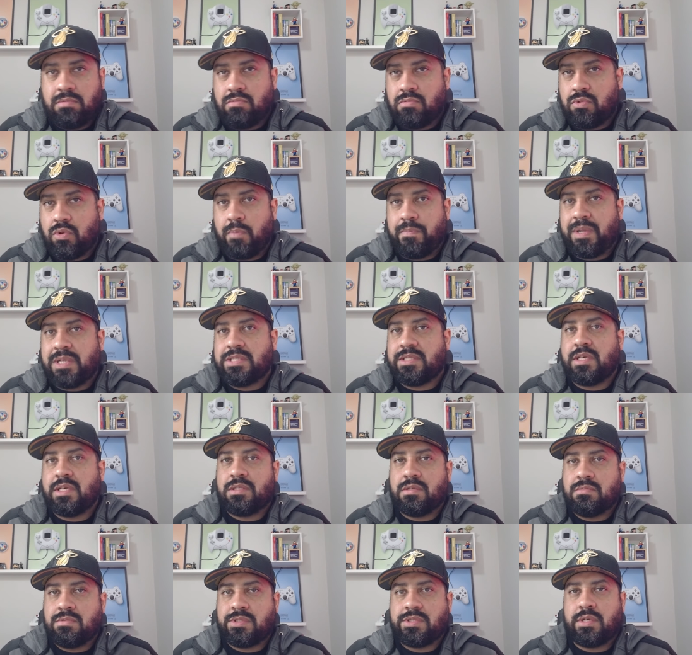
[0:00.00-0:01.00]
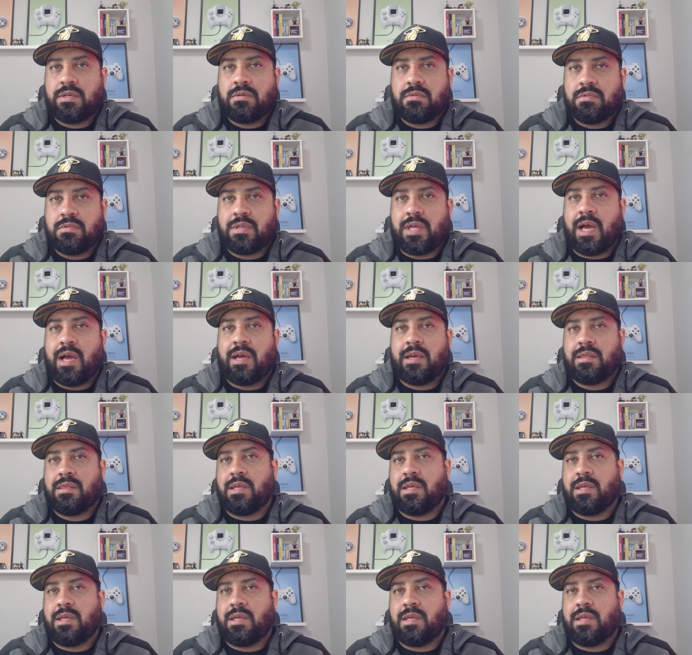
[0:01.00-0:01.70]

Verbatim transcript: do PlayStation 5, tá?